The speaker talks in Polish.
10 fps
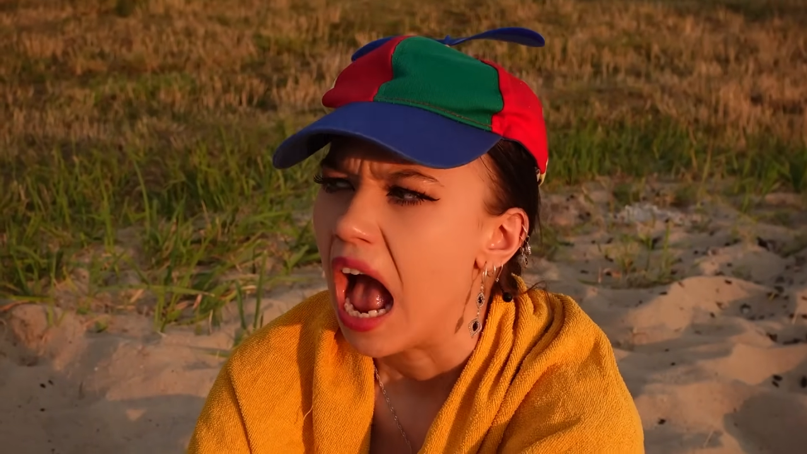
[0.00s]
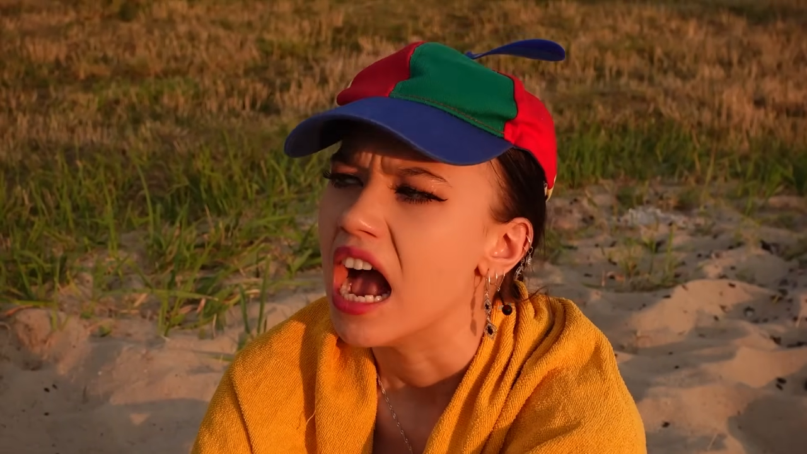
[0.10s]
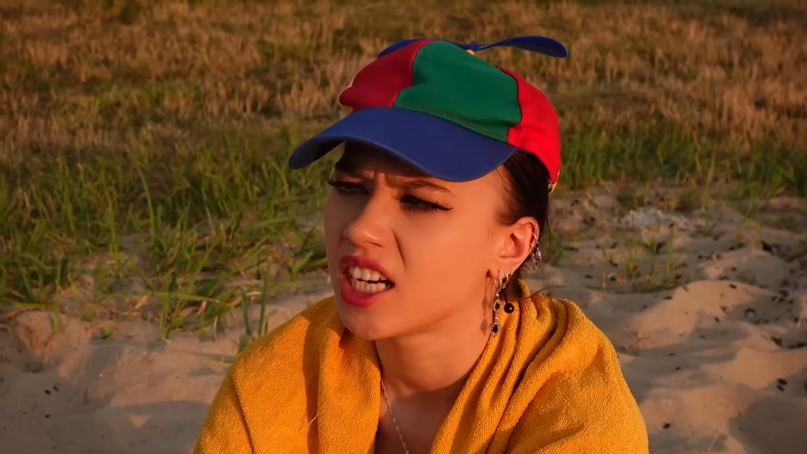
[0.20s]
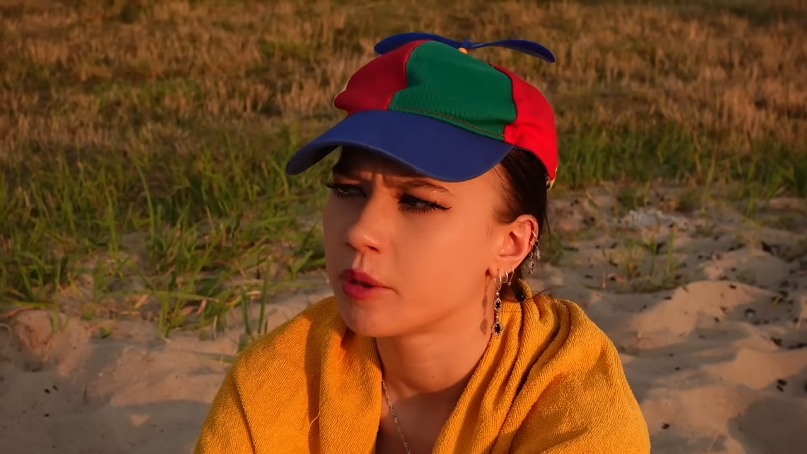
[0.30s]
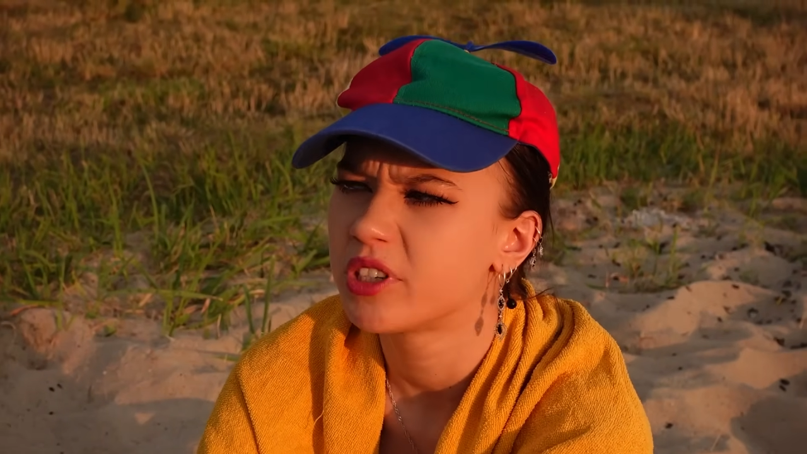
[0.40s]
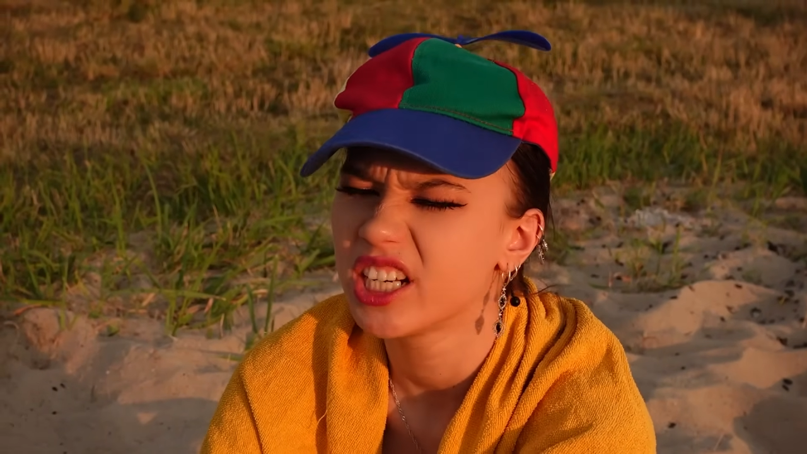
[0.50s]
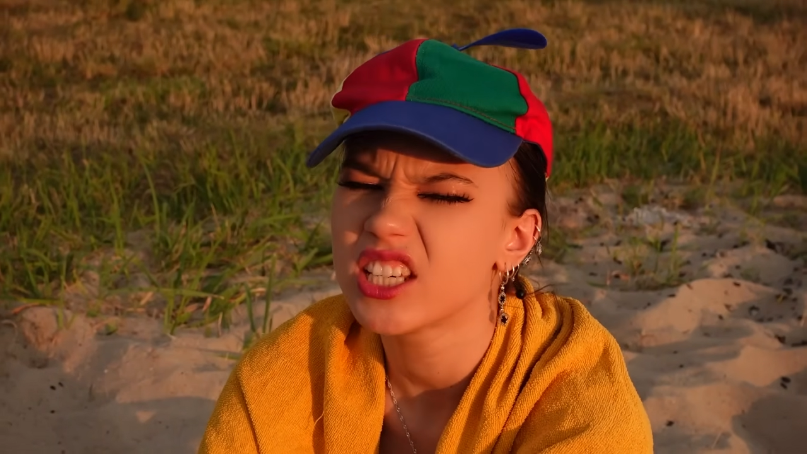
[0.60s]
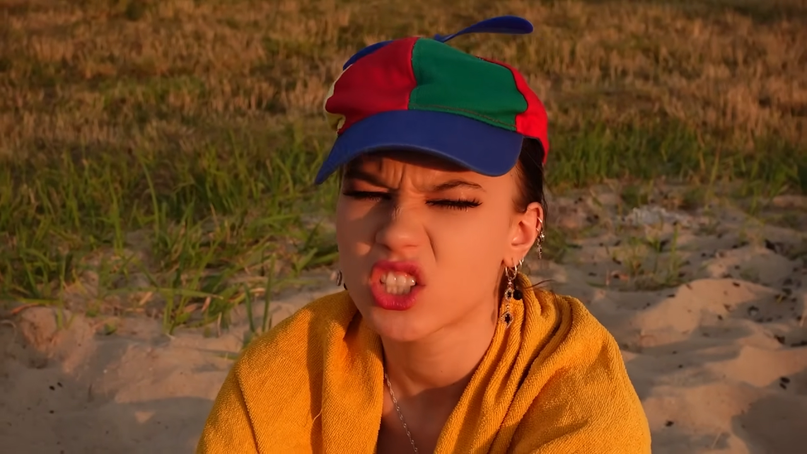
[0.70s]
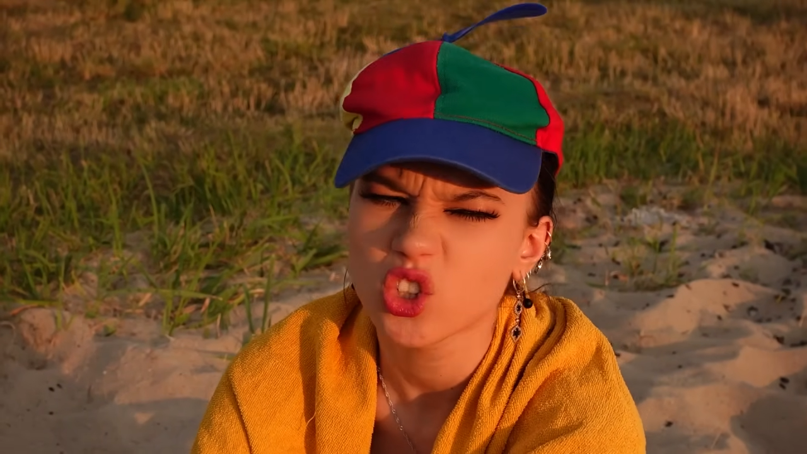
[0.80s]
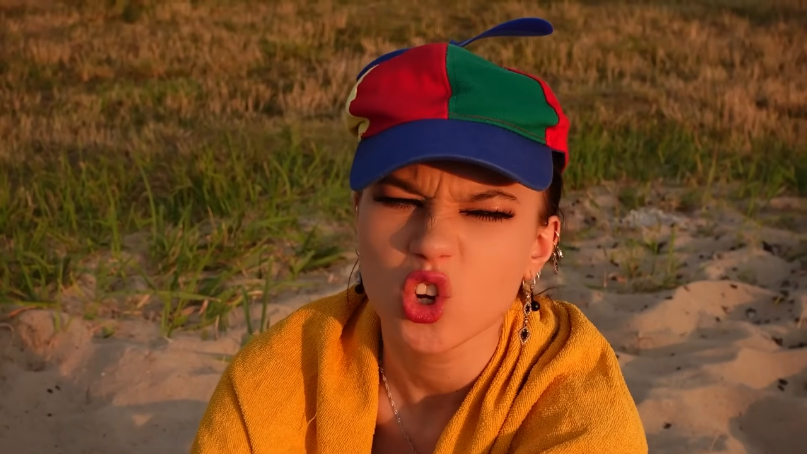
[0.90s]
a jak
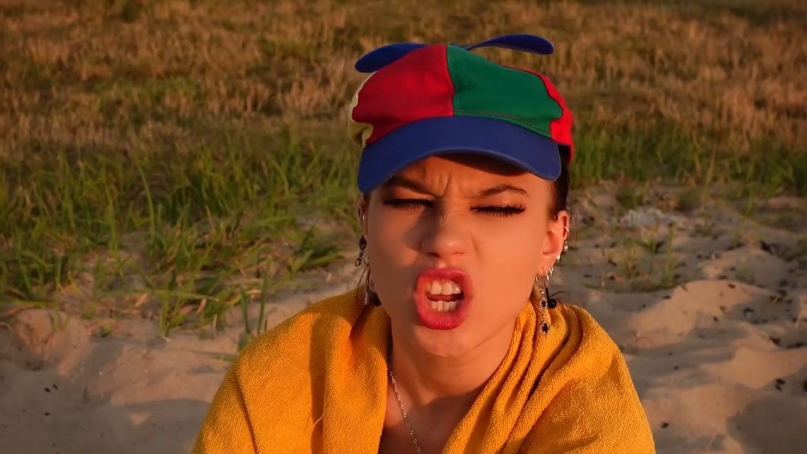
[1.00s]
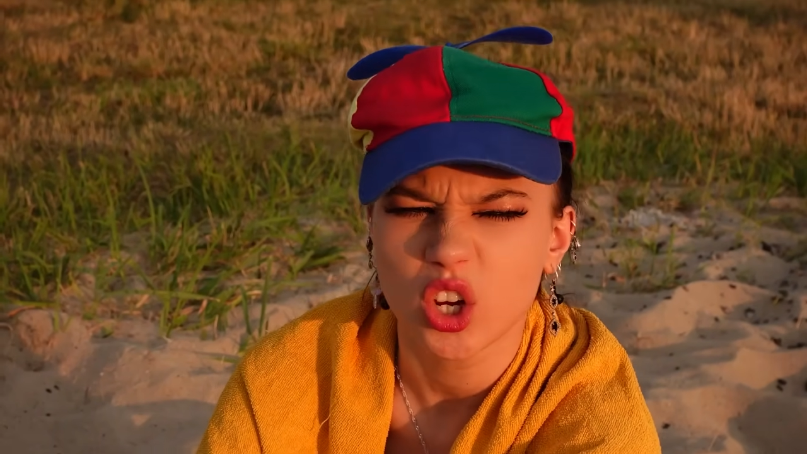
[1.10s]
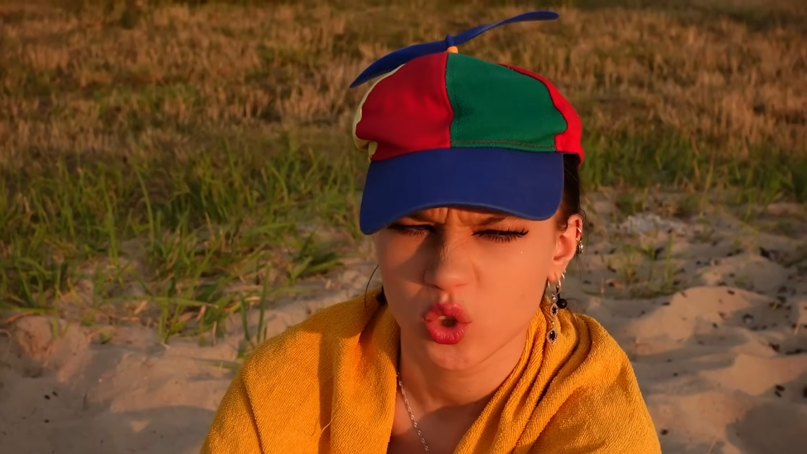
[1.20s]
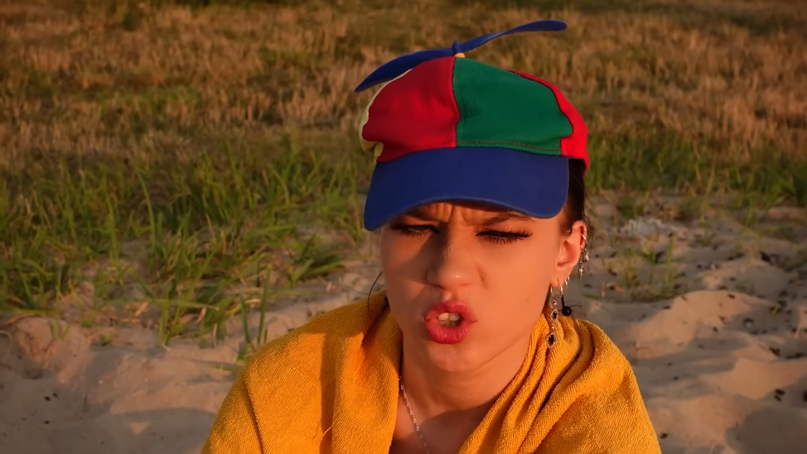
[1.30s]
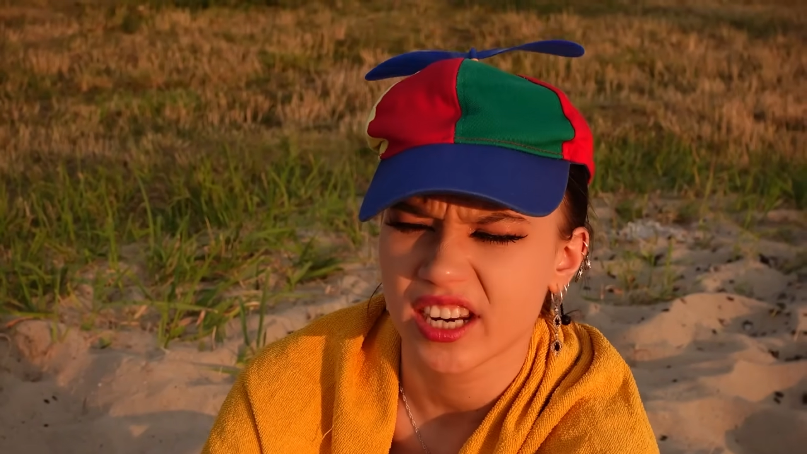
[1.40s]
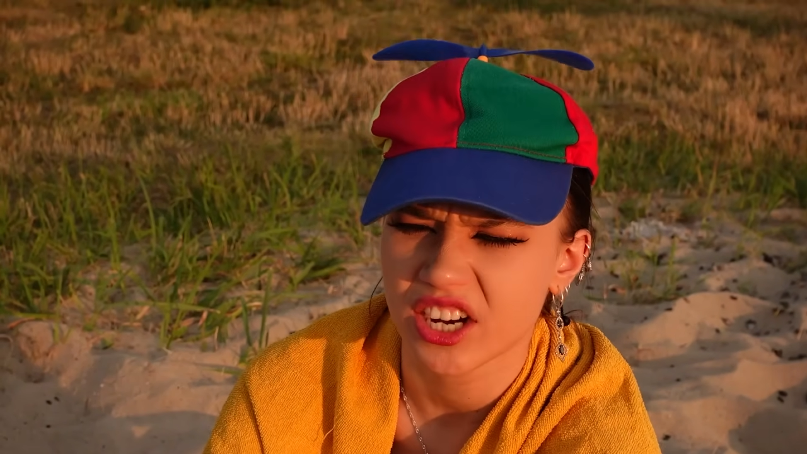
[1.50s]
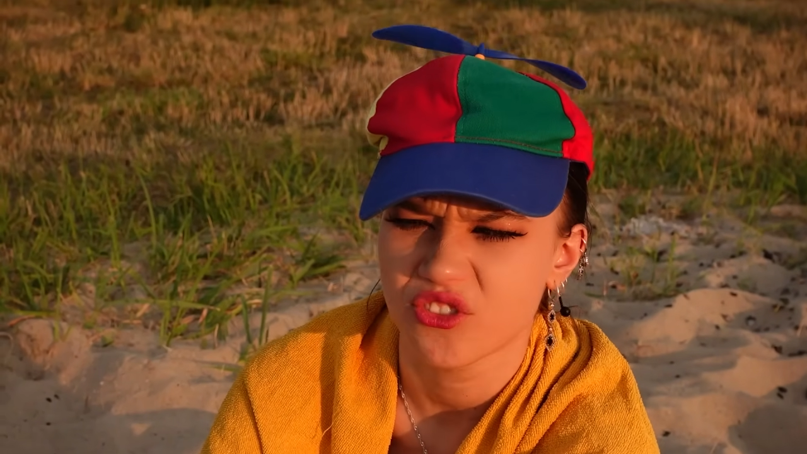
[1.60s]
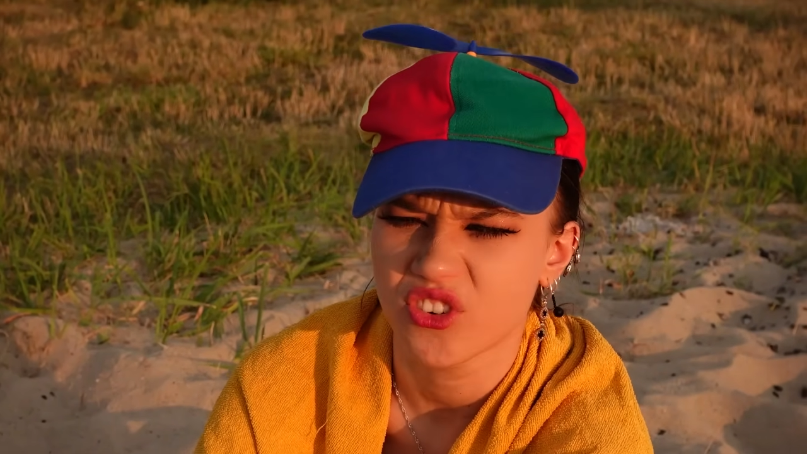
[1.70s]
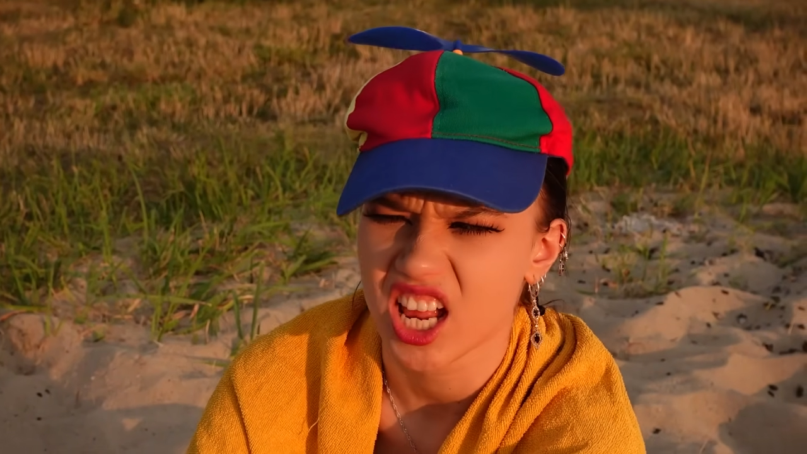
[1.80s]
przyjdzie co do czego, to straż w